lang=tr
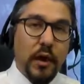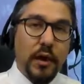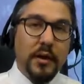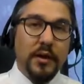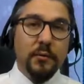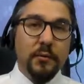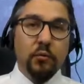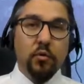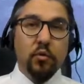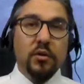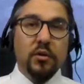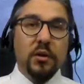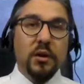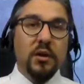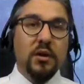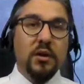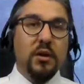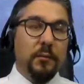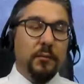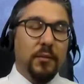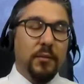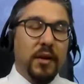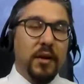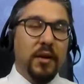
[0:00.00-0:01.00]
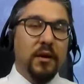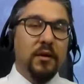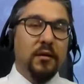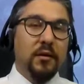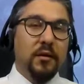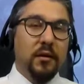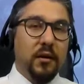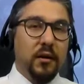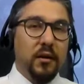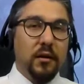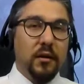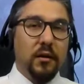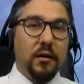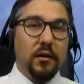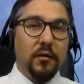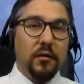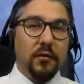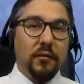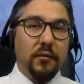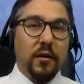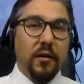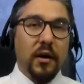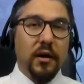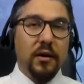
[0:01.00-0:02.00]
Yani burada biraz
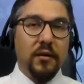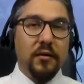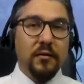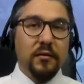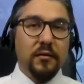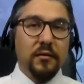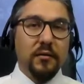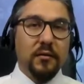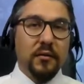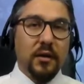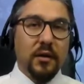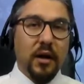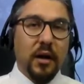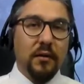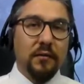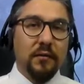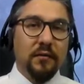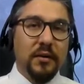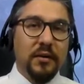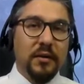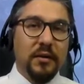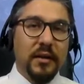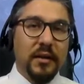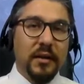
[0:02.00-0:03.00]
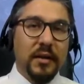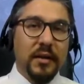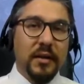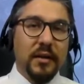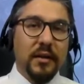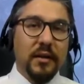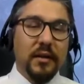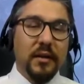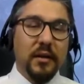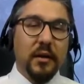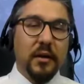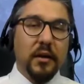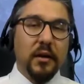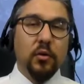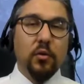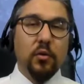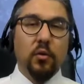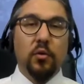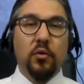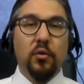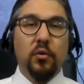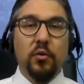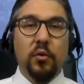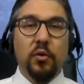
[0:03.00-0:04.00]
e, faiz tavrındaki
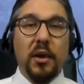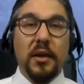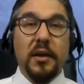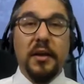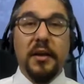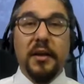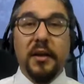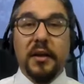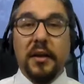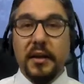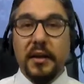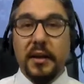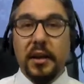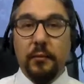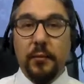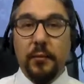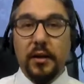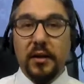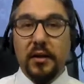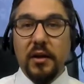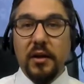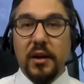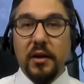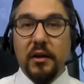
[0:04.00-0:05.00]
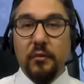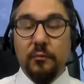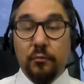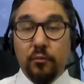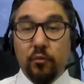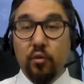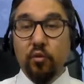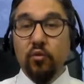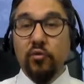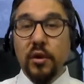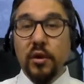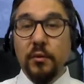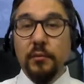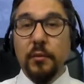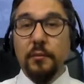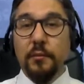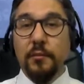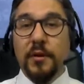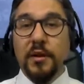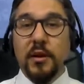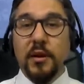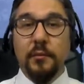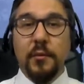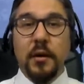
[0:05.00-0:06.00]
görüntüye de dikkat etmek lazım. Bu
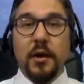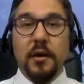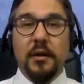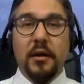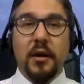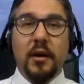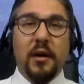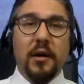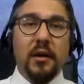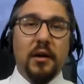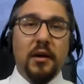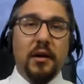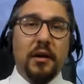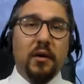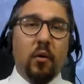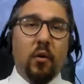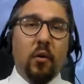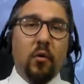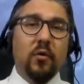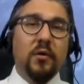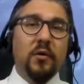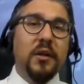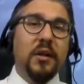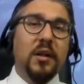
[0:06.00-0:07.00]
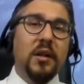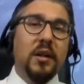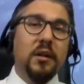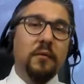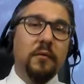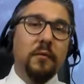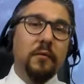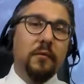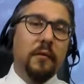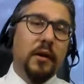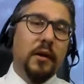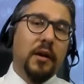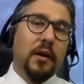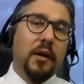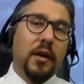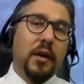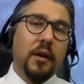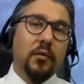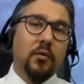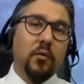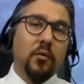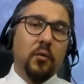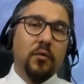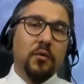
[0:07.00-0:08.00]
sebeple de ben e, oradaki
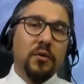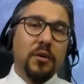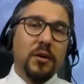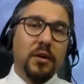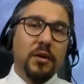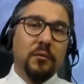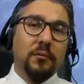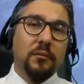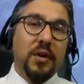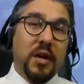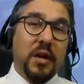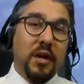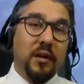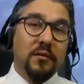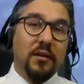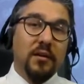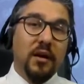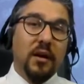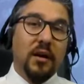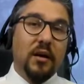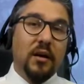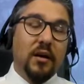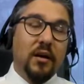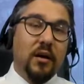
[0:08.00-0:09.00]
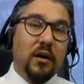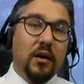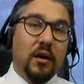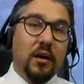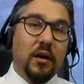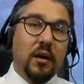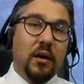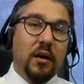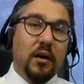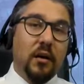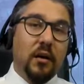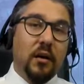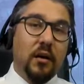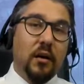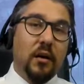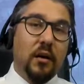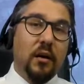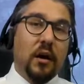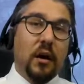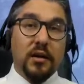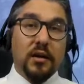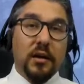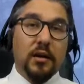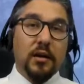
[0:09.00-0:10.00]
verilen notların biraz daha
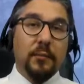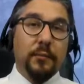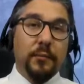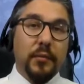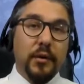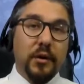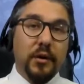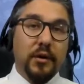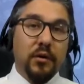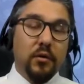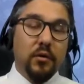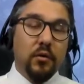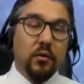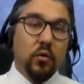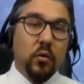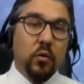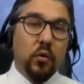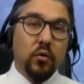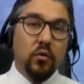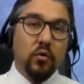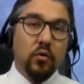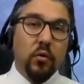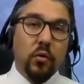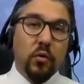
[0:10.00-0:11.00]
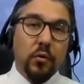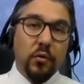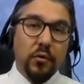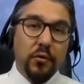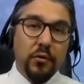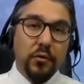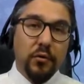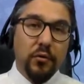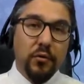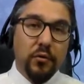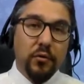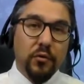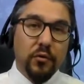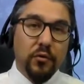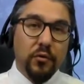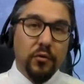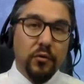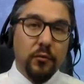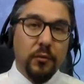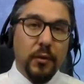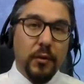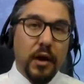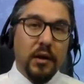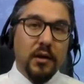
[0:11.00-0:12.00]
e, agresif bir tonda olduğunu
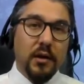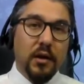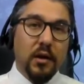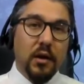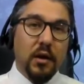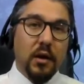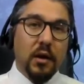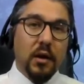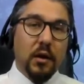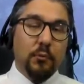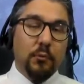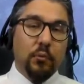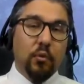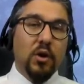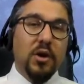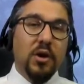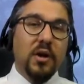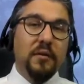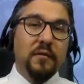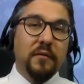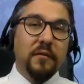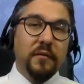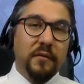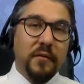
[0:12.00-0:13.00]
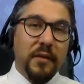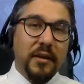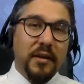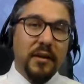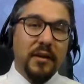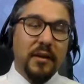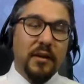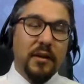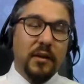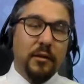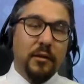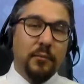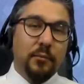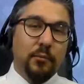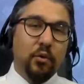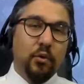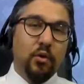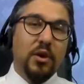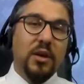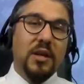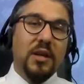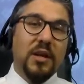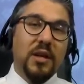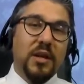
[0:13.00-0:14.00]
düşünüyorum. Yani buna ve e,
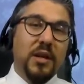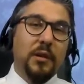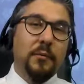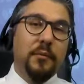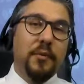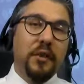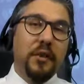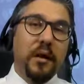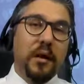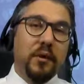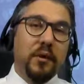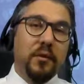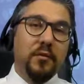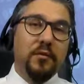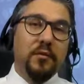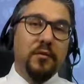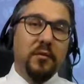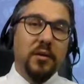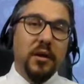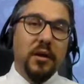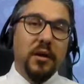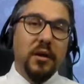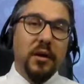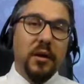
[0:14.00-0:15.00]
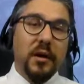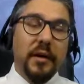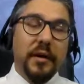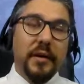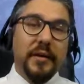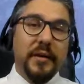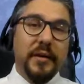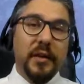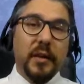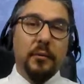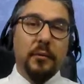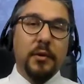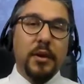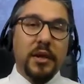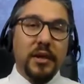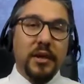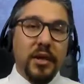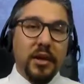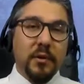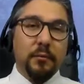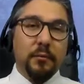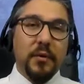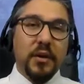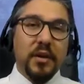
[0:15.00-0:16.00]
bu şekilde bir aksiyona
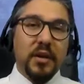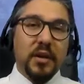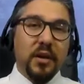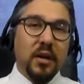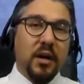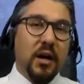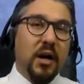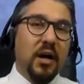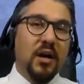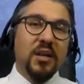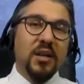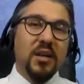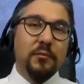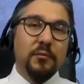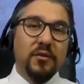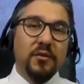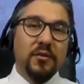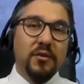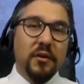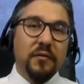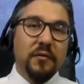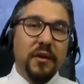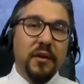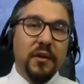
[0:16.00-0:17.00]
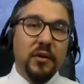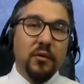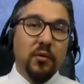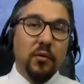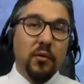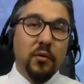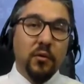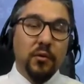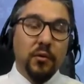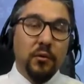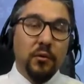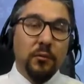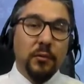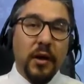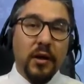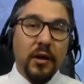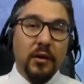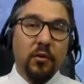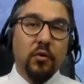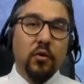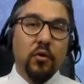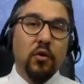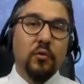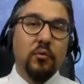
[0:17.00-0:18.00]
girebilecek bir karşımızda Fed'in olduğunu
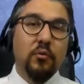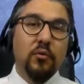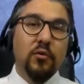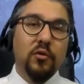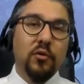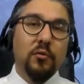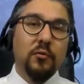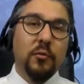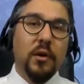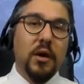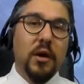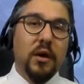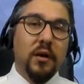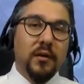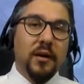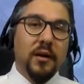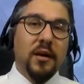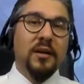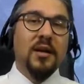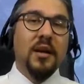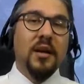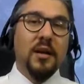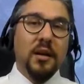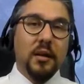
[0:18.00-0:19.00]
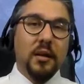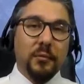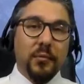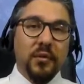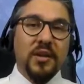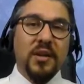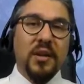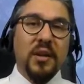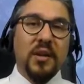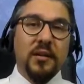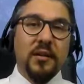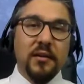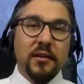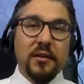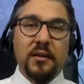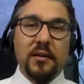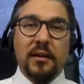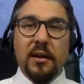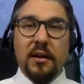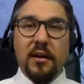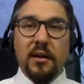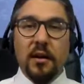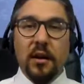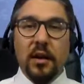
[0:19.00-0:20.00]
ben düşünmüyorum. Zaten
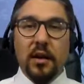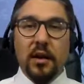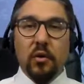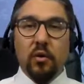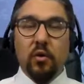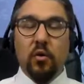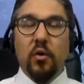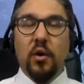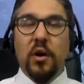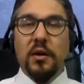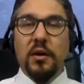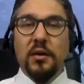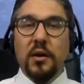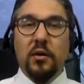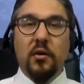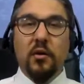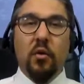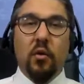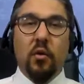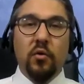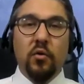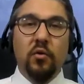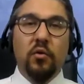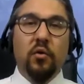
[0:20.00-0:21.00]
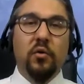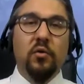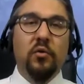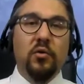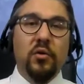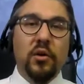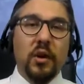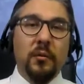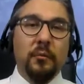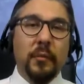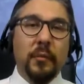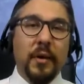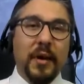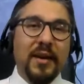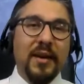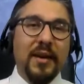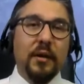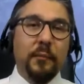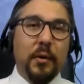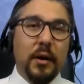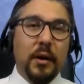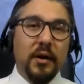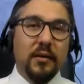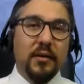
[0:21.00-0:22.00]
yapacakları da şu anki konjonktürde
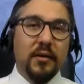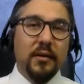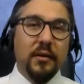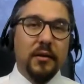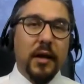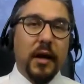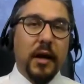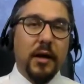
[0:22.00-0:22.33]
belli başlı.